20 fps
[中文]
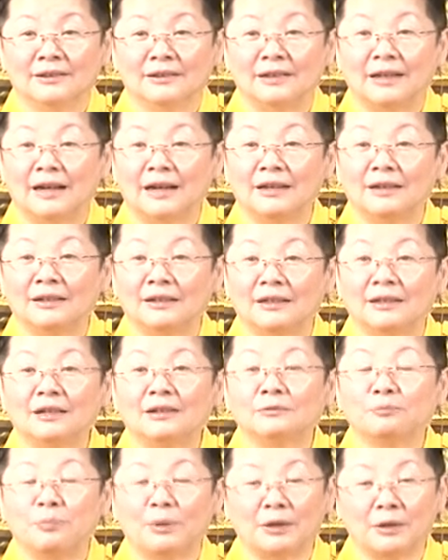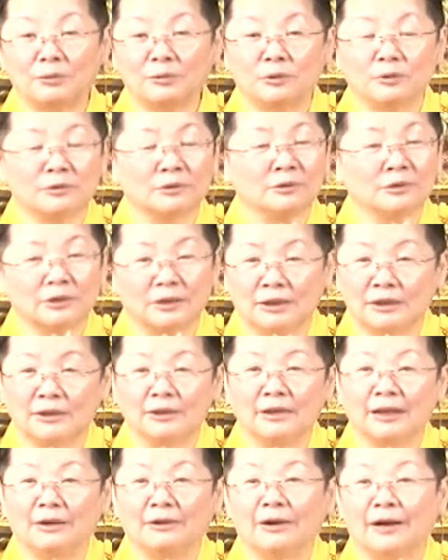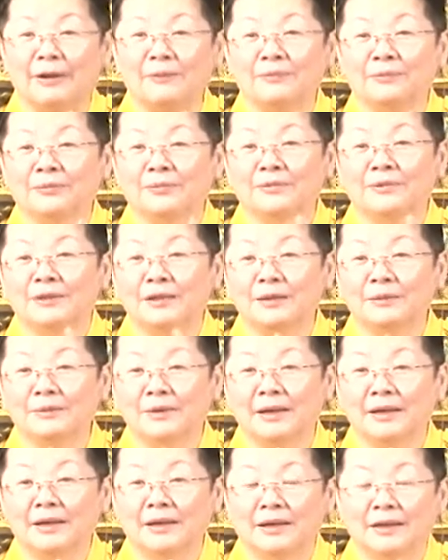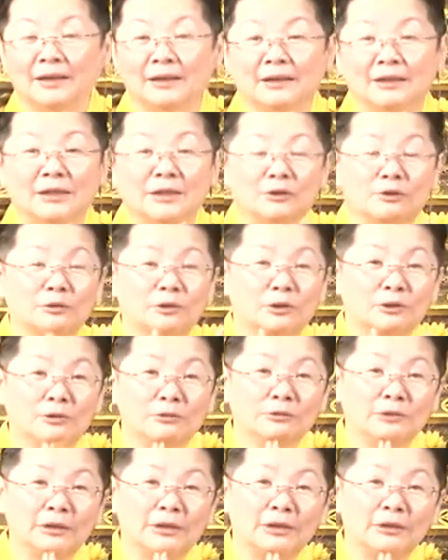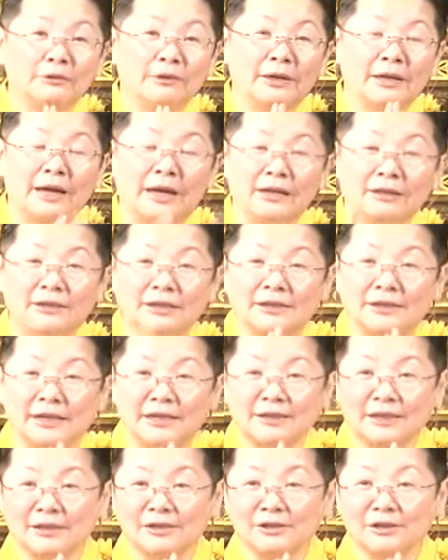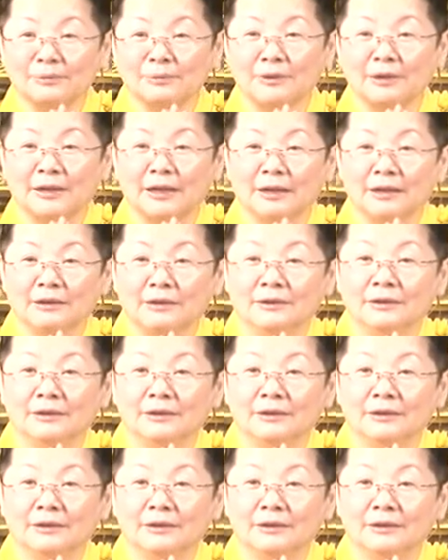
啊，你要帮他们做功德很好啊，对不对？那除了功德以外，还要再加强什么了？